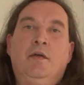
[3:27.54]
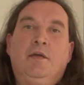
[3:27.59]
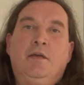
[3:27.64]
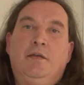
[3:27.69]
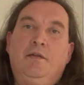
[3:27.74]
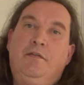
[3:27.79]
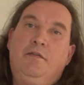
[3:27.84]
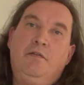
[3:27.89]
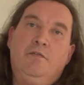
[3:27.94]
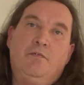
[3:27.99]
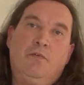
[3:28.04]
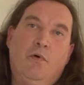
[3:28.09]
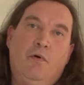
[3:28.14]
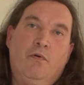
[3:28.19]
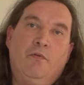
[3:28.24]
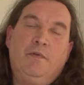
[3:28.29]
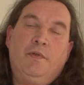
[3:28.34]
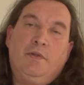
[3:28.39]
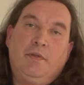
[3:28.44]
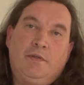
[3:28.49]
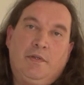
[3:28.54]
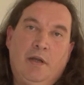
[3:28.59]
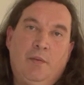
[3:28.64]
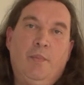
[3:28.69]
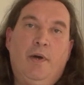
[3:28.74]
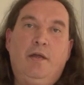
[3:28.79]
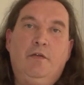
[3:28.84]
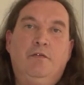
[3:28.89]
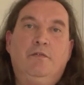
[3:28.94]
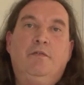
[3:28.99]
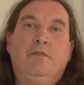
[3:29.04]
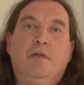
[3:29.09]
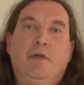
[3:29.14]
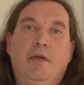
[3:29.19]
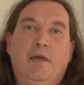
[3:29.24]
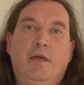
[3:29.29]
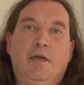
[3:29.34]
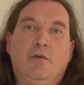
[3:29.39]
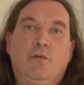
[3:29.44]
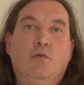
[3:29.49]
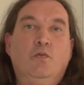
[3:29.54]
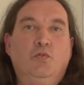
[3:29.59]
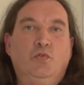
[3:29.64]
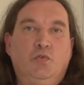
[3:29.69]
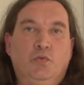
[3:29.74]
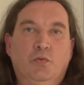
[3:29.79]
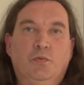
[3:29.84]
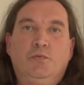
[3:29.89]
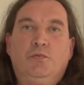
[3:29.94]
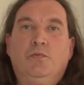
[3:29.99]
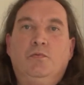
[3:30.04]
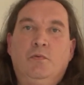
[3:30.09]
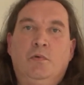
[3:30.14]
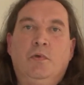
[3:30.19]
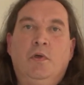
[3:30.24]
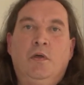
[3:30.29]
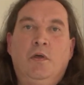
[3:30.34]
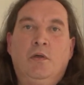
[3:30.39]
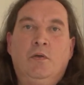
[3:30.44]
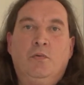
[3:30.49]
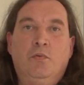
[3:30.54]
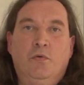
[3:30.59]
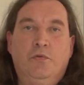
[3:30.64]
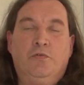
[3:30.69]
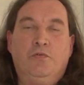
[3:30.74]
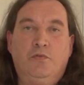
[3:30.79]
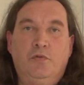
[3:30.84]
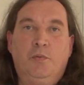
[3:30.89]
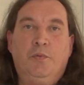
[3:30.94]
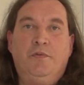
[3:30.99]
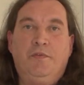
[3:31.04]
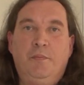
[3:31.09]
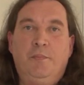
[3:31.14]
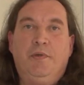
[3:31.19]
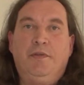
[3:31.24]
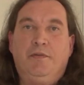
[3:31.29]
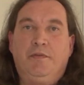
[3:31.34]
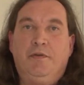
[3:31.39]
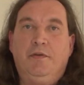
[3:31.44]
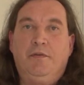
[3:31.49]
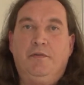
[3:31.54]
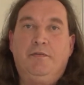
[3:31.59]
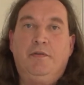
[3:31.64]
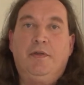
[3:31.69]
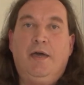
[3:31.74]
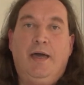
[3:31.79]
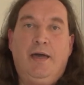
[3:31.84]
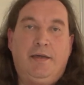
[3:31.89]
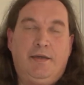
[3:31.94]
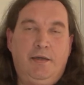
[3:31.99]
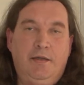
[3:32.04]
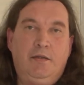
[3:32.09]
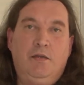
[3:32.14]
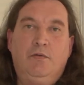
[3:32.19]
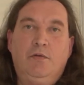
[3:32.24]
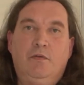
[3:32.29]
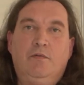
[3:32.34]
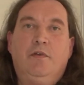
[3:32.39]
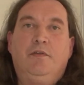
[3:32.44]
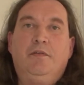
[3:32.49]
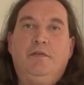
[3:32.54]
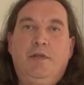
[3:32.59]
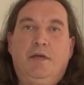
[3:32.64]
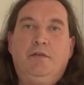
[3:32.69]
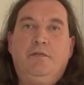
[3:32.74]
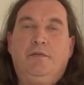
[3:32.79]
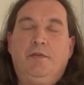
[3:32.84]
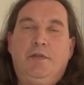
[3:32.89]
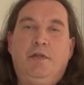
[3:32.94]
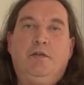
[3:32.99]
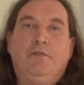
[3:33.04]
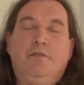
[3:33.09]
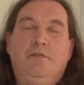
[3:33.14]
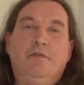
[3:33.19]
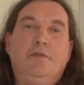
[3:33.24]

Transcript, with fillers: que desenvolvem trabalhos em conjunto com os grupos de pesquisa aqui da Universidade Federal de